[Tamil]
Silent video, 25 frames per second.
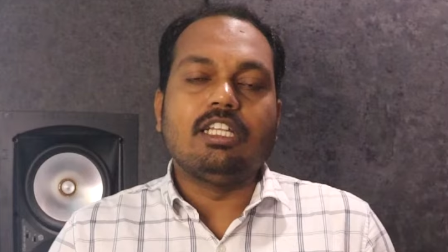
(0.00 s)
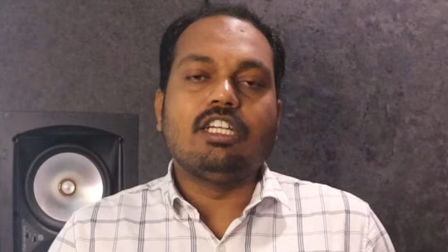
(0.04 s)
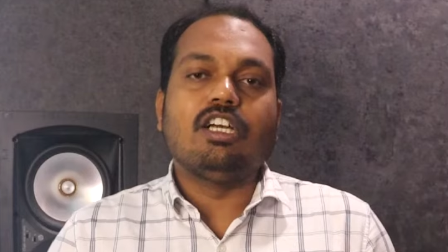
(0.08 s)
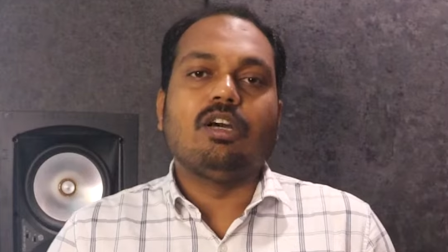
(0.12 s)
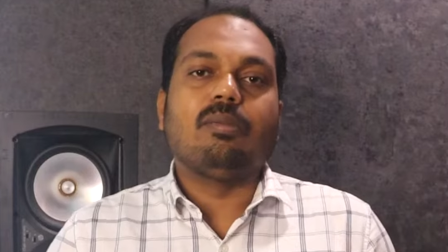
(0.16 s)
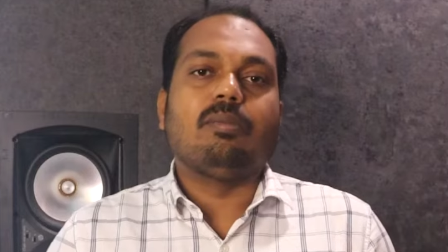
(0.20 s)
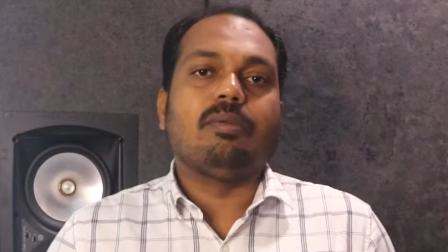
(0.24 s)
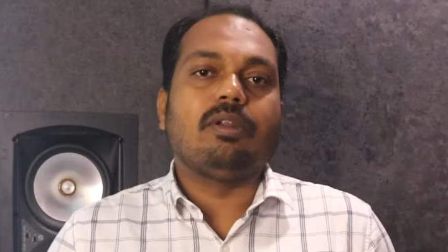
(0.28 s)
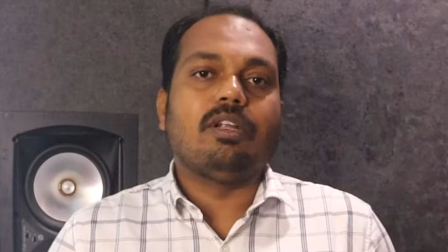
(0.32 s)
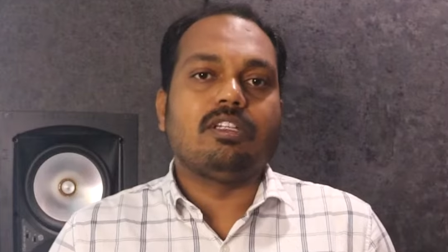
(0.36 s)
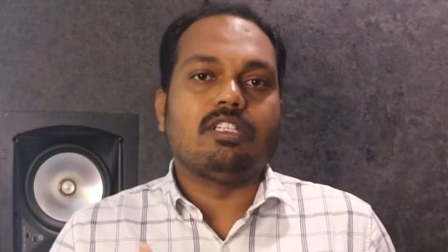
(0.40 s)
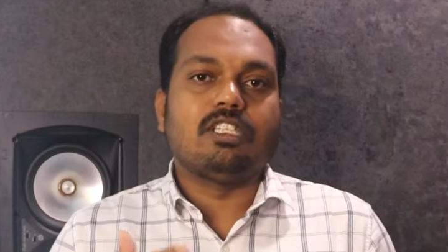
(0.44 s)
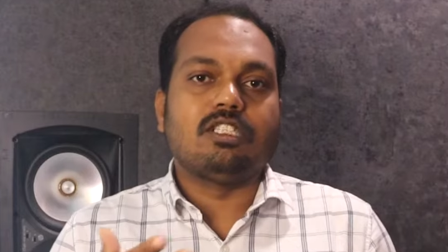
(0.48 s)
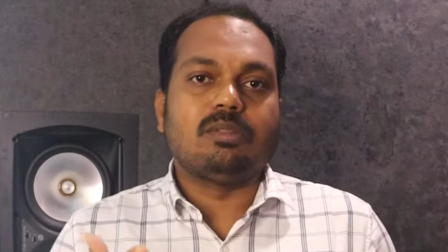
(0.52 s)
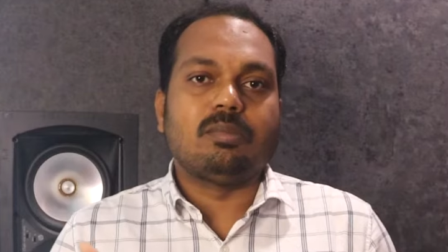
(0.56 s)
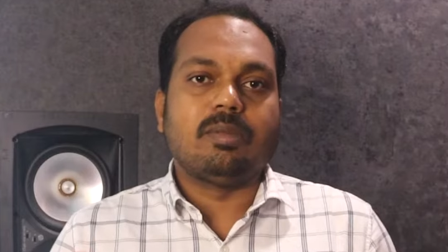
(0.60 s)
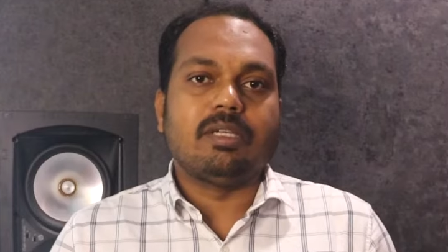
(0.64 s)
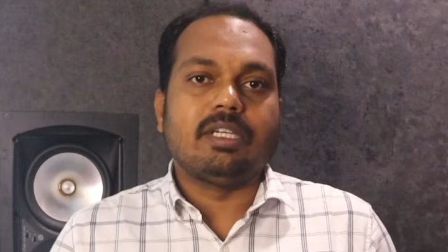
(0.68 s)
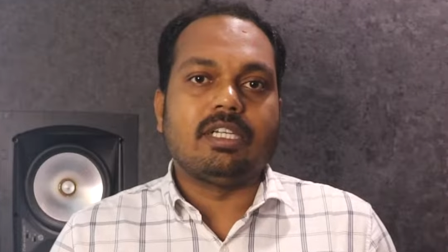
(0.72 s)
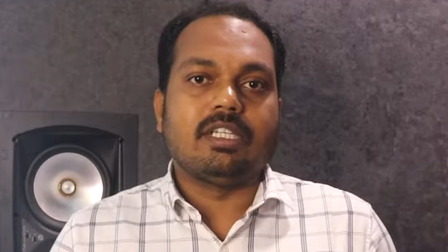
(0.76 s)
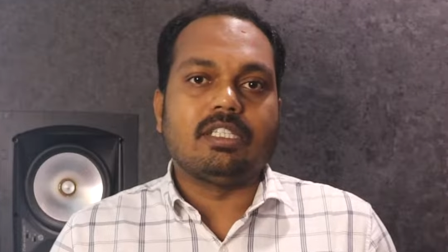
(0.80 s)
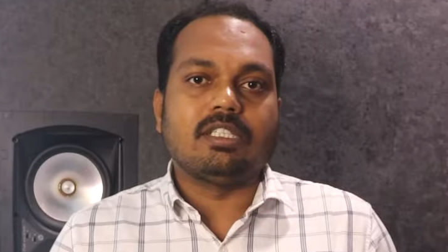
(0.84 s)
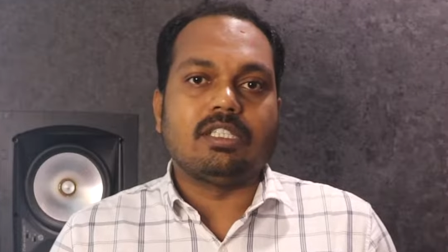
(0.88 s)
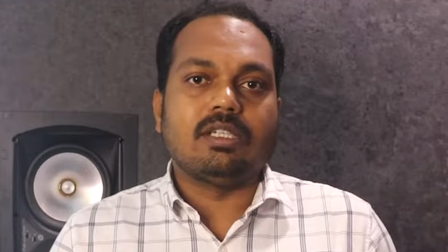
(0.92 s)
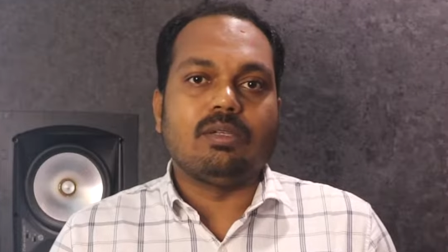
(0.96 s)
அதுக்கப்புறம் அந்த
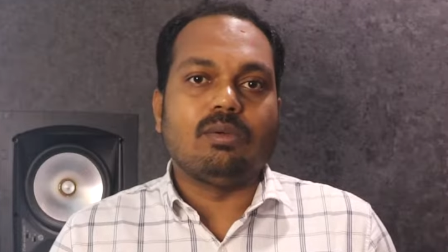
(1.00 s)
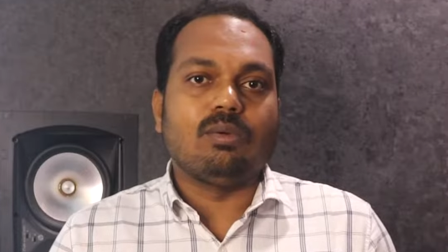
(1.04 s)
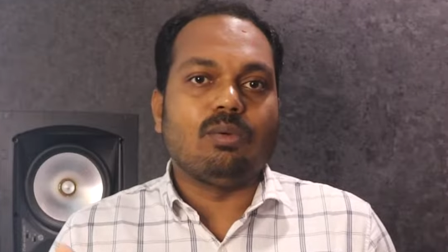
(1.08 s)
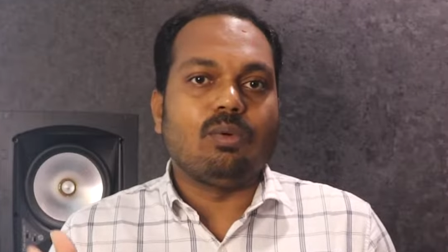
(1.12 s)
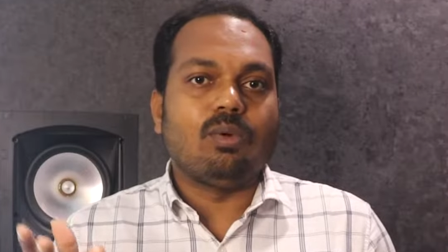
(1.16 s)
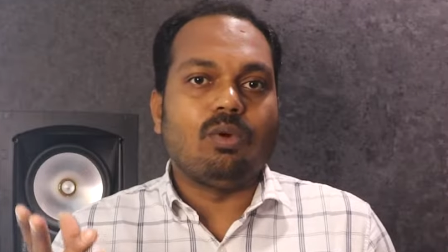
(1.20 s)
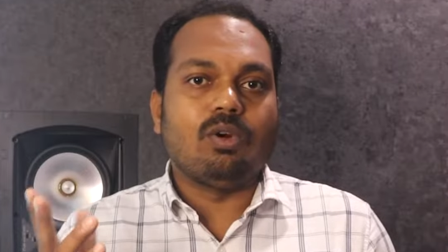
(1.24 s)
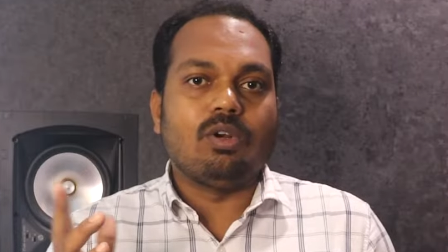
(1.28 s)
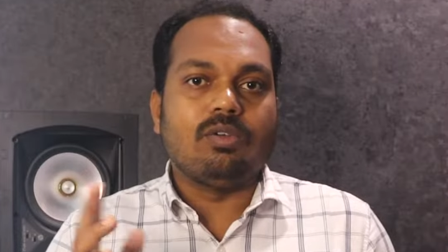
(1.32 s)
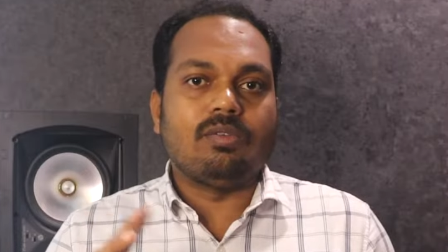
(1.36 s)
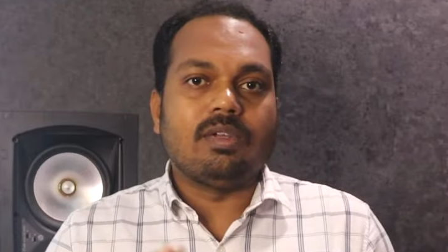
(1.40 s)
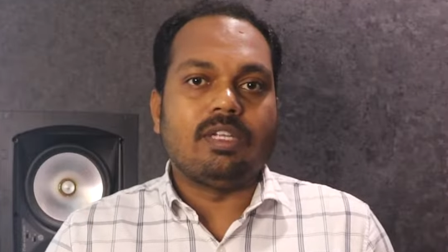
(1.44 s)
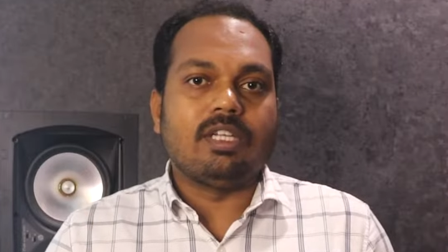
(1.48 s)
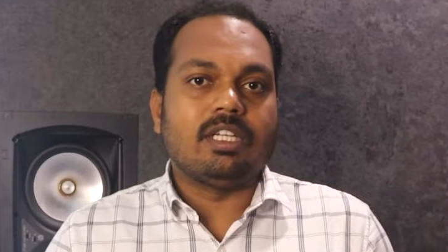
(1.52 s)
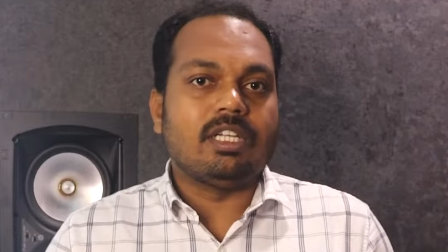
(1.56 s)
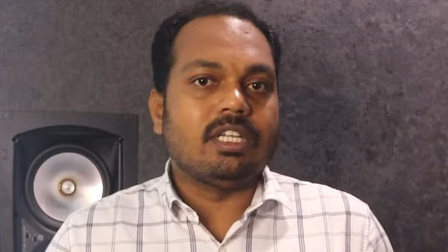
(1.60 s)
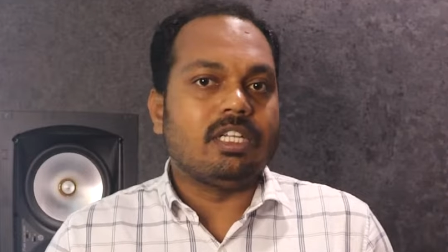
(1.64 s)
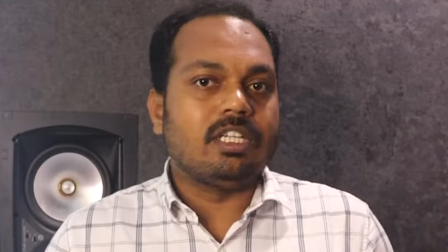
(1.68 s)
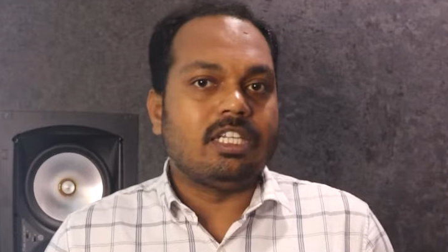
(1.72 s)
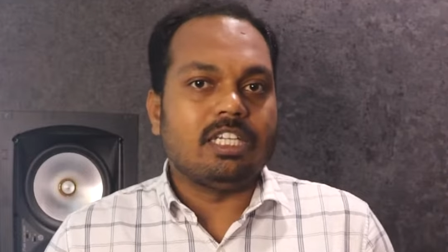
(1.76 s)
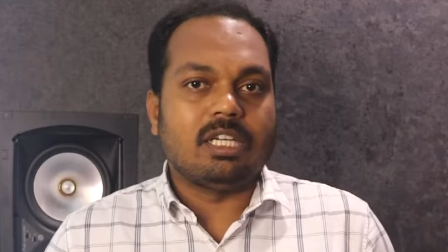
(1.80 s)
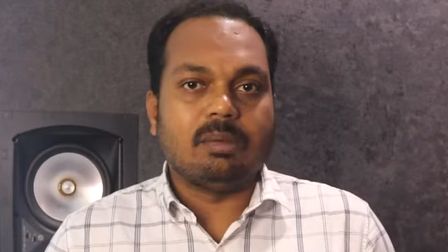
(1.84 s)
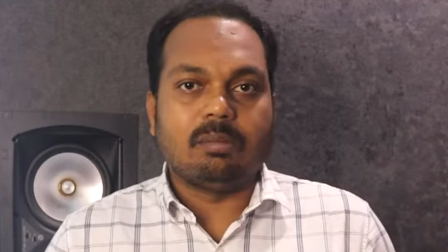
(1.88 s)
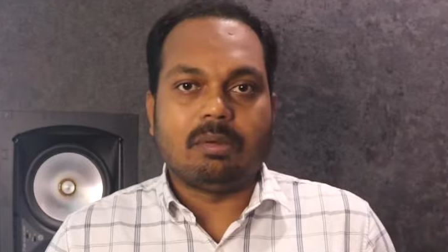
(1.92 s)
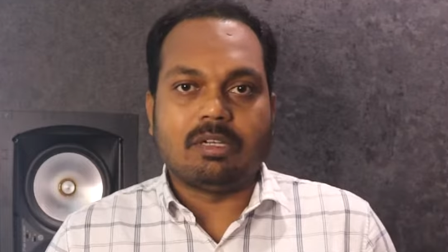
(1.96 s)
ஸ்பீக்கர்ஸ் உங்களோட வீட்டுக்கு
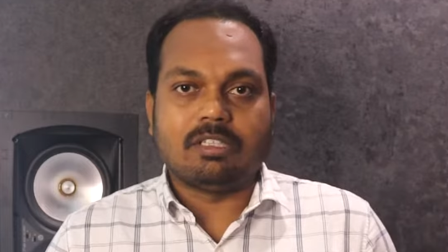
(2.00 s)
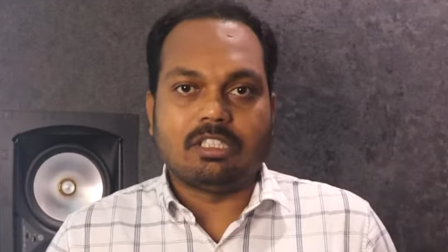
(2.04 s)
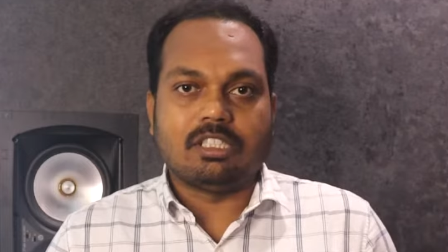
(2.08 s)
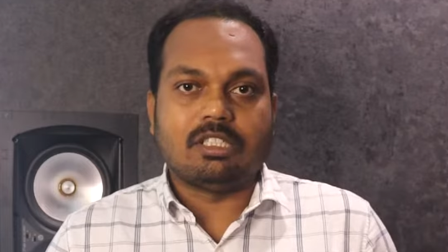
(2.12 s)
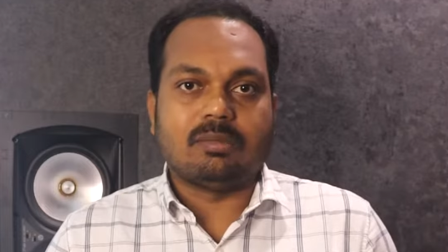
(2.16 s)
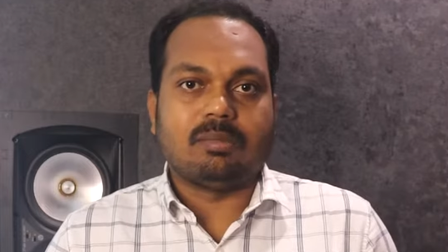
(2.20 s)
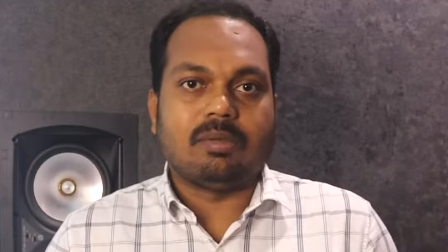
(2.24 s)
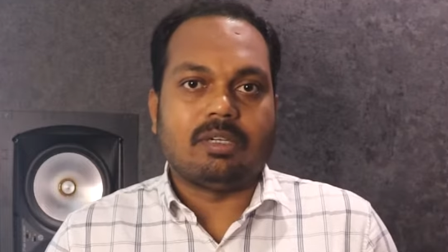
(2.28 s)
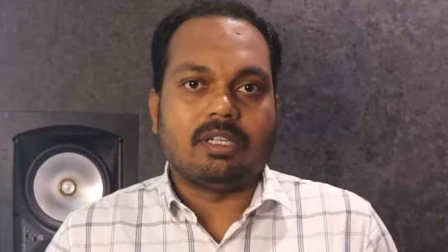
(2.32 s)
நீங்கள் பர்ச்சேஸ்